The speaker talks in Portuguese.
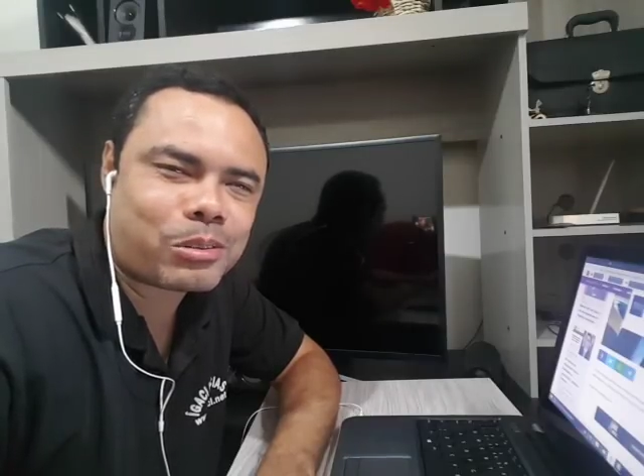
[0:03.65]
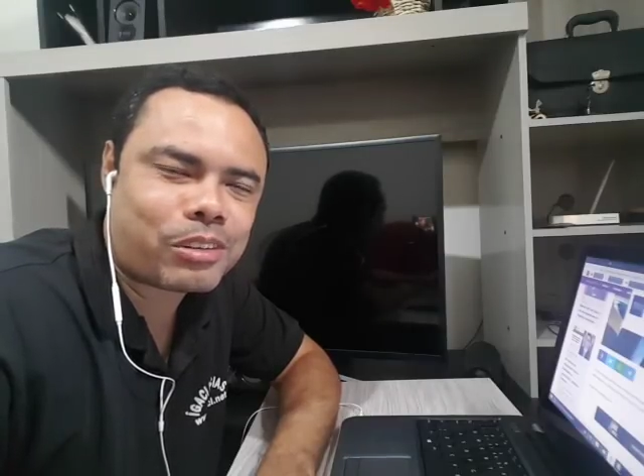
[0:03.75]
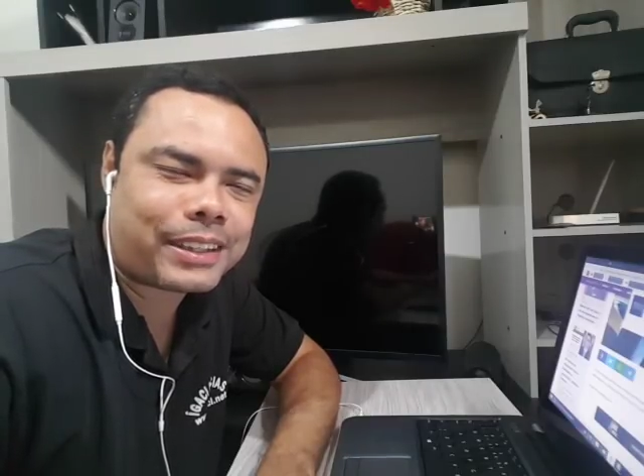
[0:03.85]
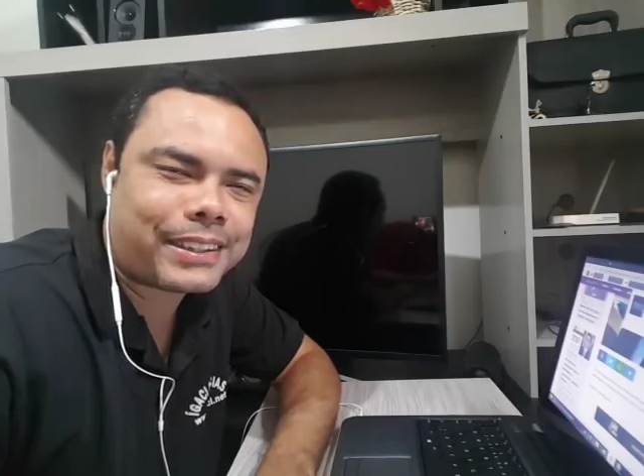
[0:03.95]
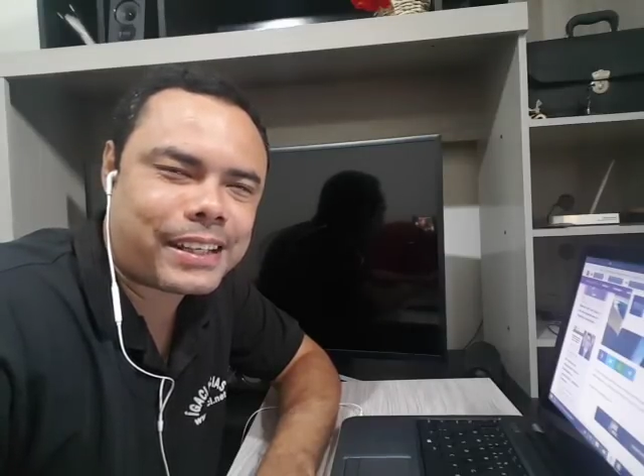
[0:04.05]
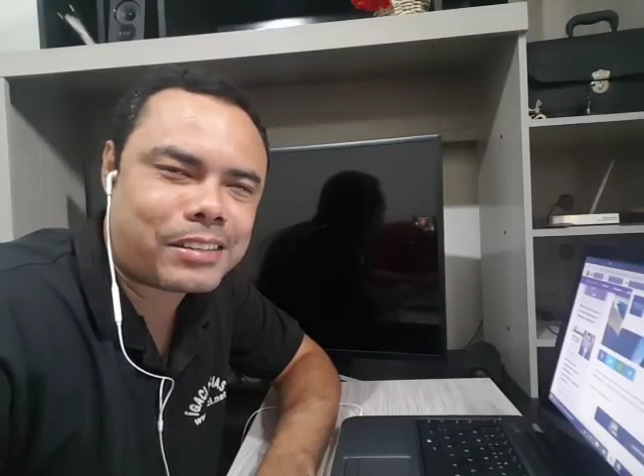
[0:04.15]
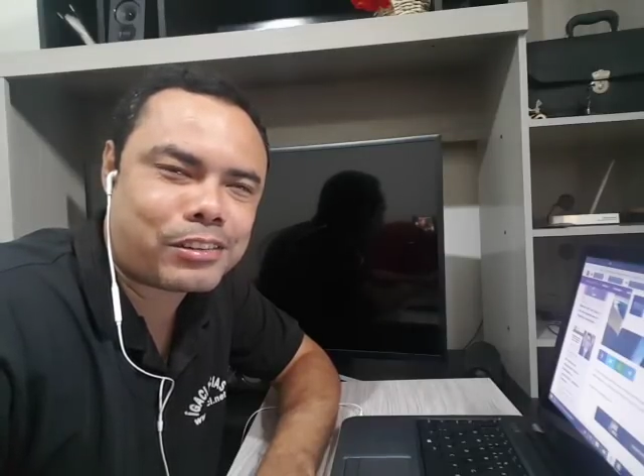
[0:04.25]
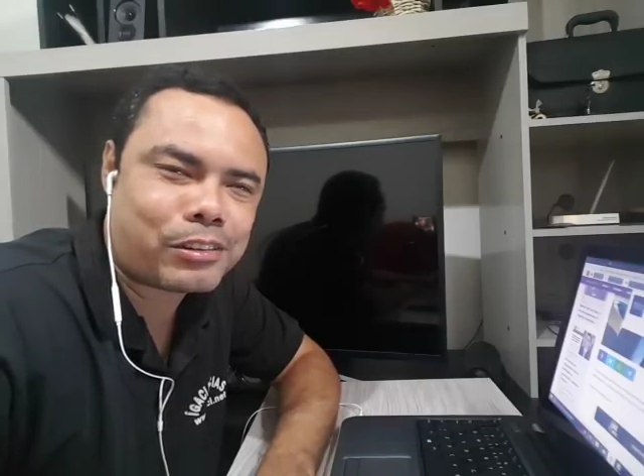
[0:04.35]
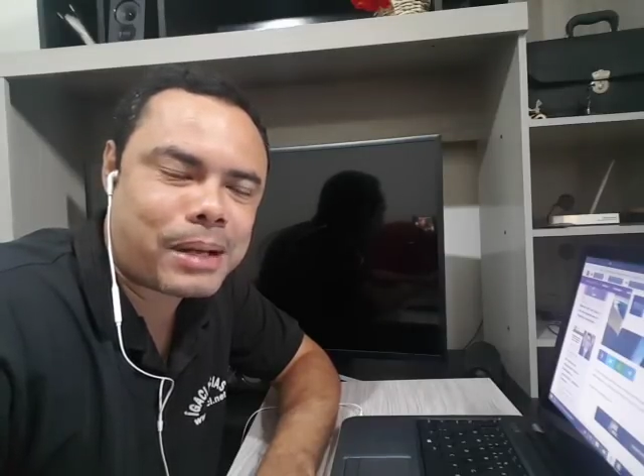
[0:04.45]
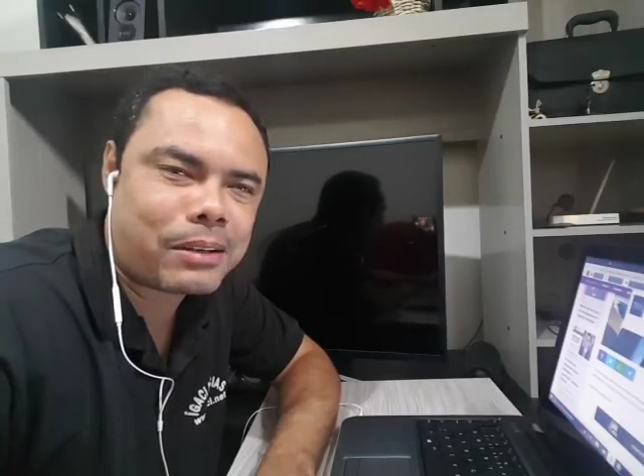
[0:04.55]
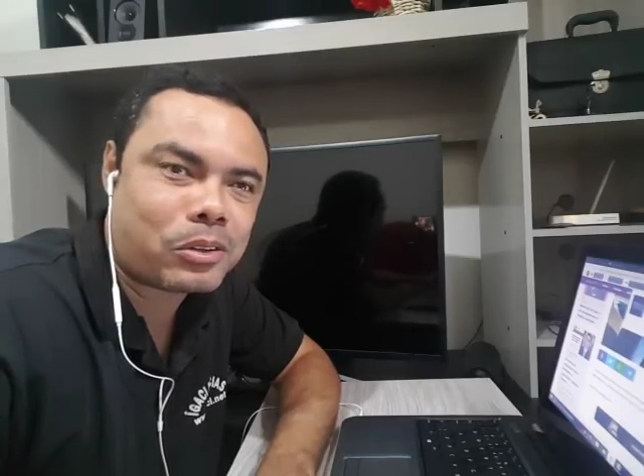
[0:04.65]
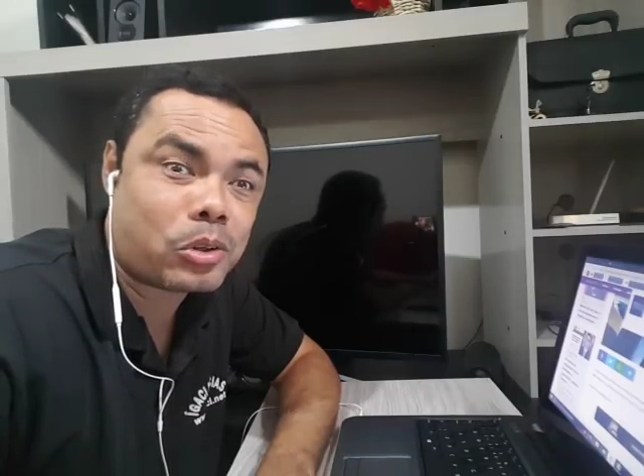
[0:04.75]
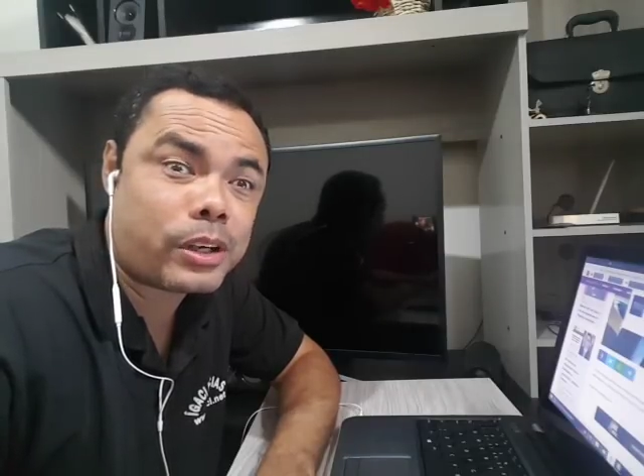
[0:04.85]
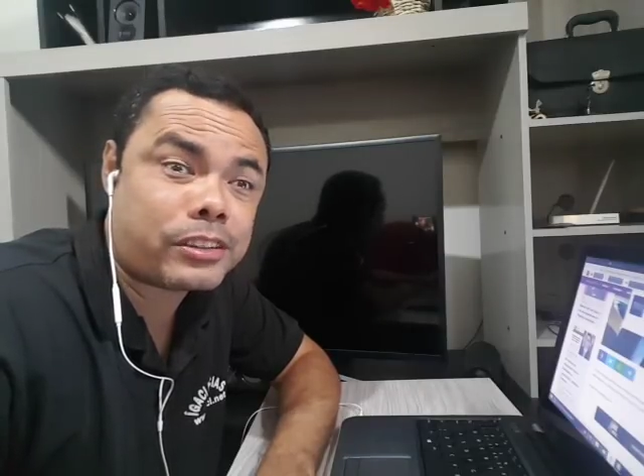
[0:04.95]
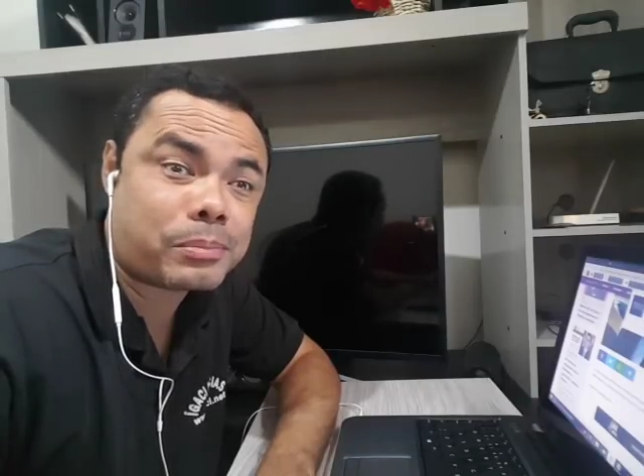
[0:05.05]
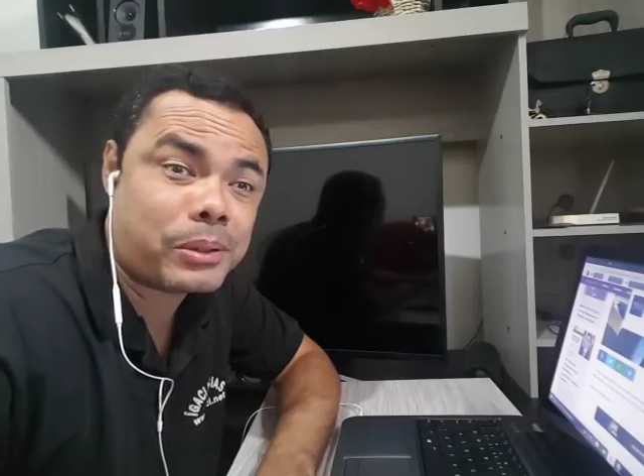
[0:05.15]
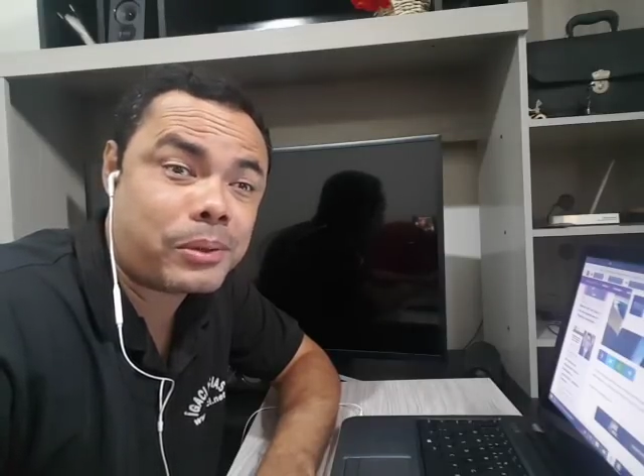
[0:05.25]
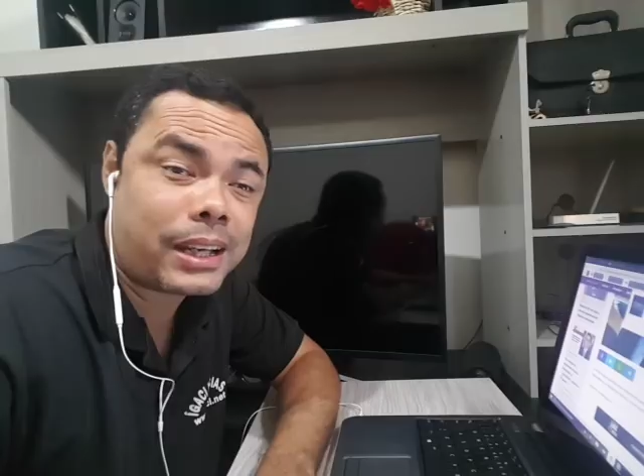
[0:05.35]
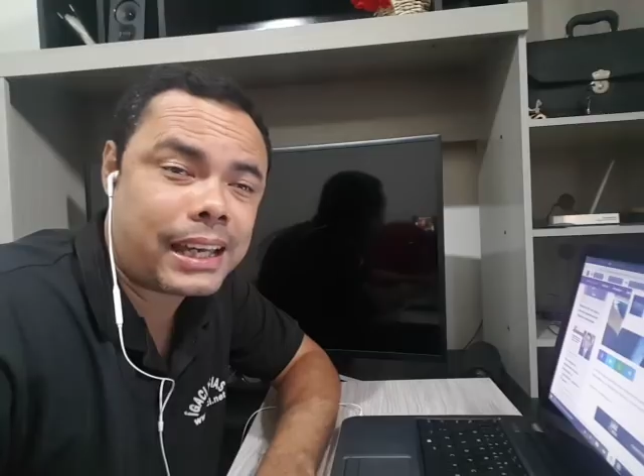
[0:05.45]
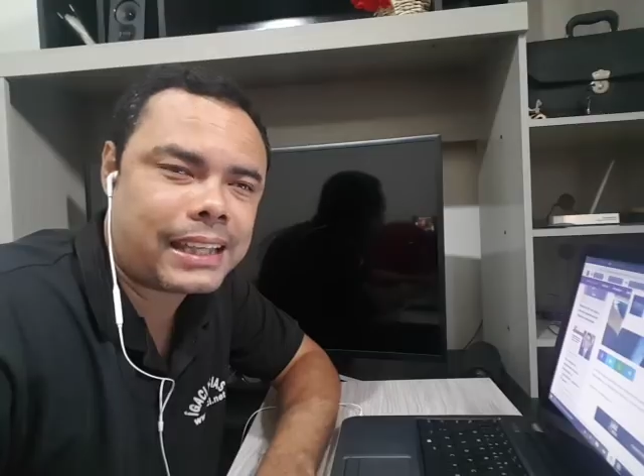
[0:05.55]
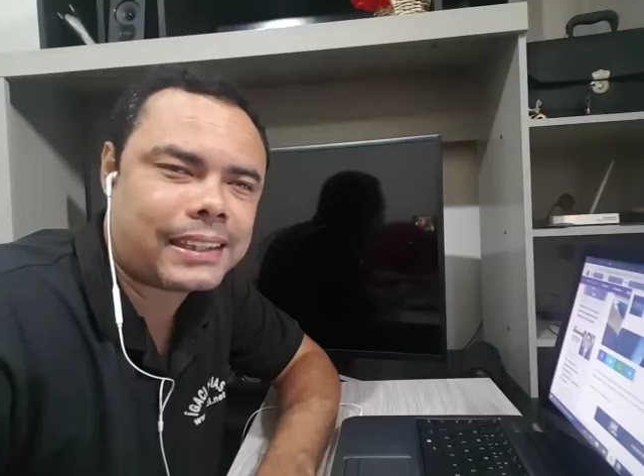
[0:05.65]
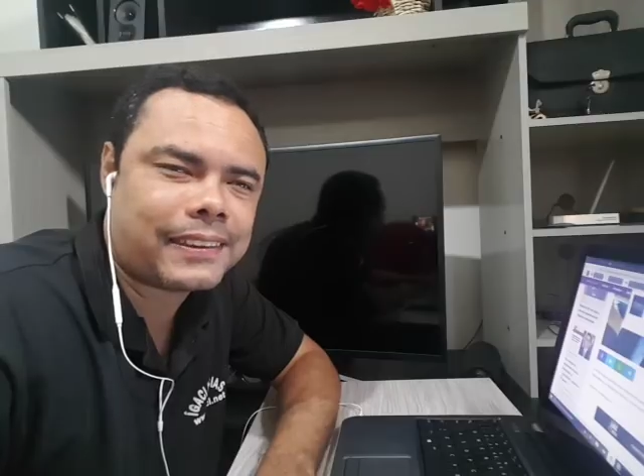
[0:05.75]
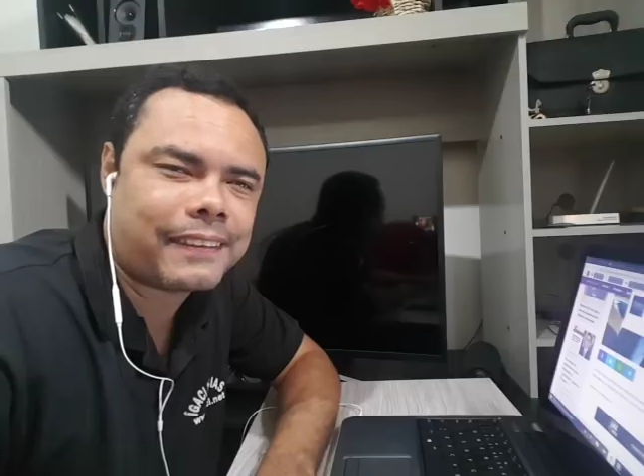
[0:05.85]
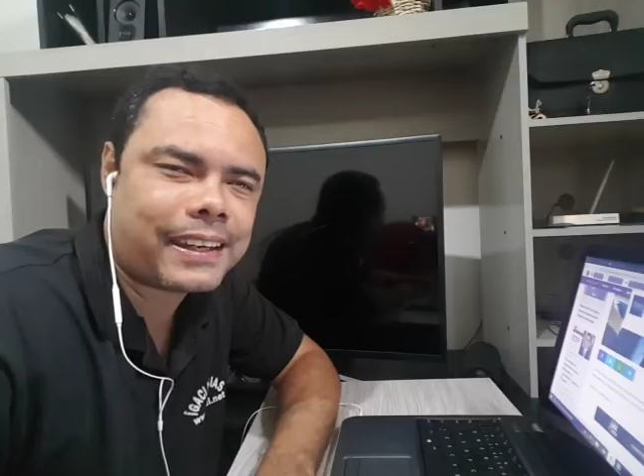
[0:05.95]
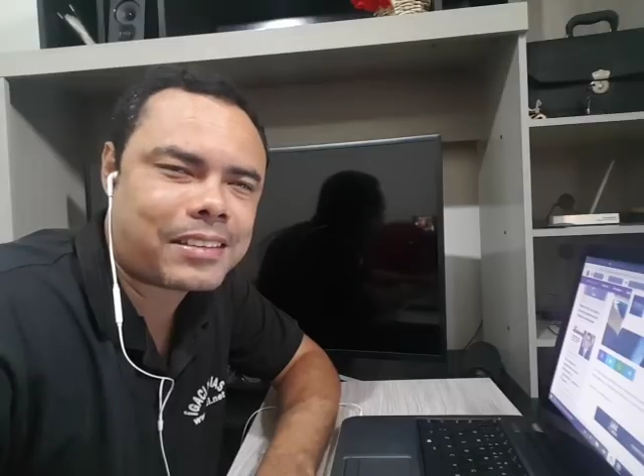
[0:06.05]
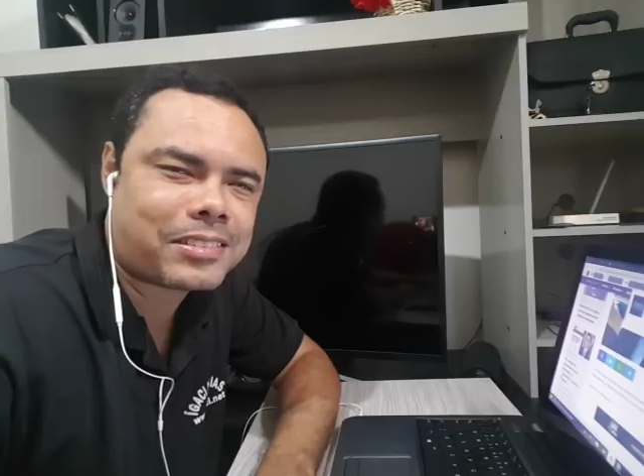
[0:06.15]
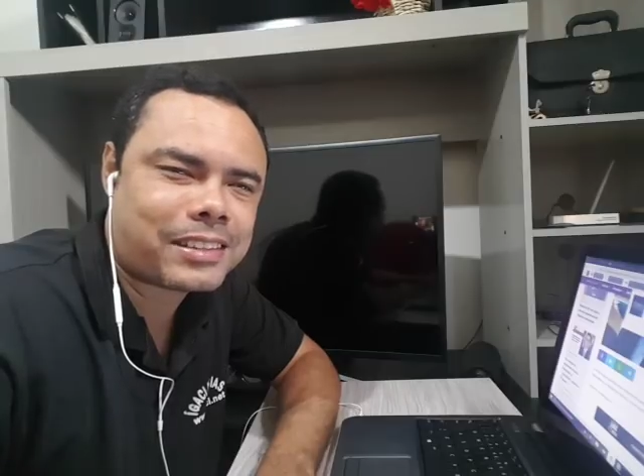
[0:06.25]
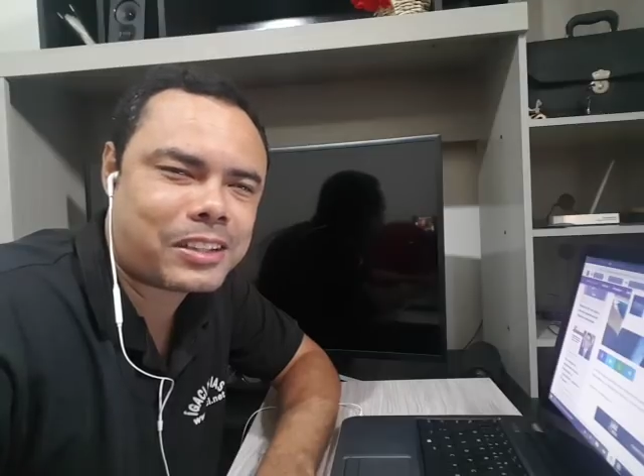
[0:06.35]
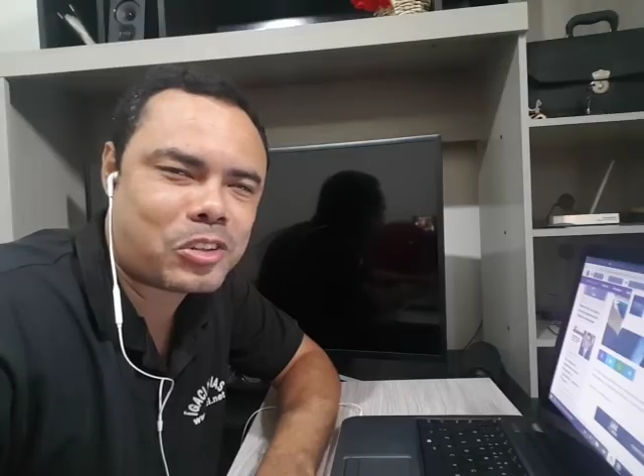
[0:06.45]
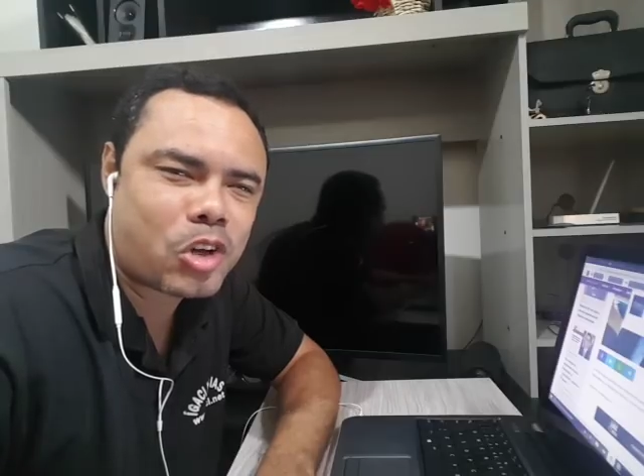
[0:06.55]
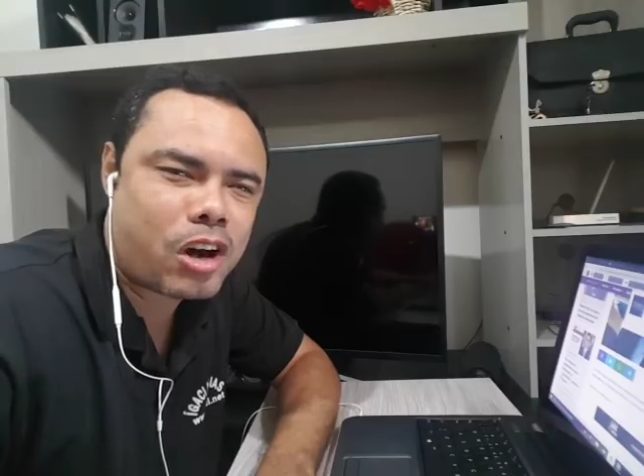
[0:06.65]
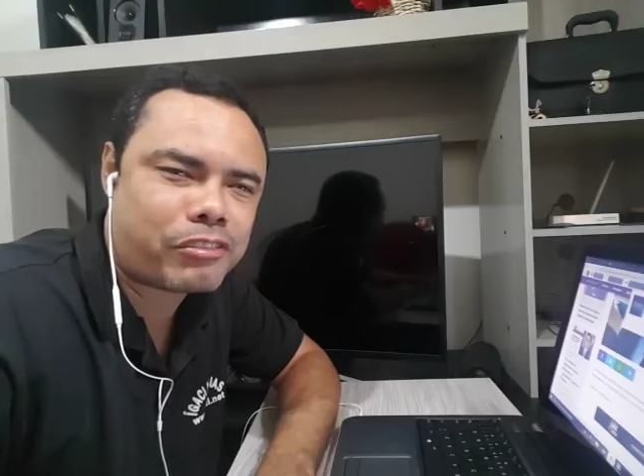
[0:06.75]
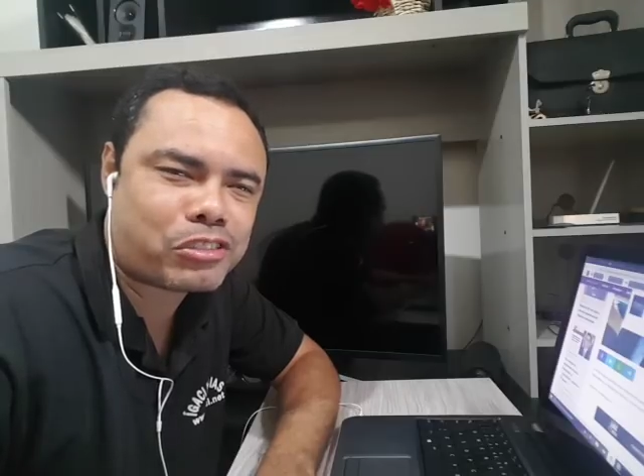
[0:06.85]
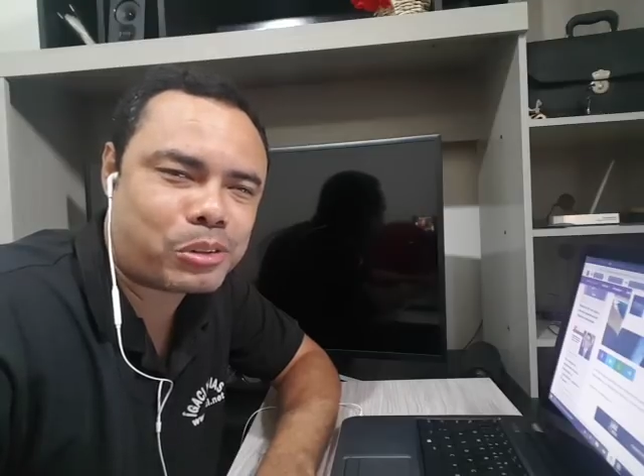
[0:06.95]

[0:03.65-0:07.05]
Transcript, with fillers: Hoje é 13 de maio de 2019.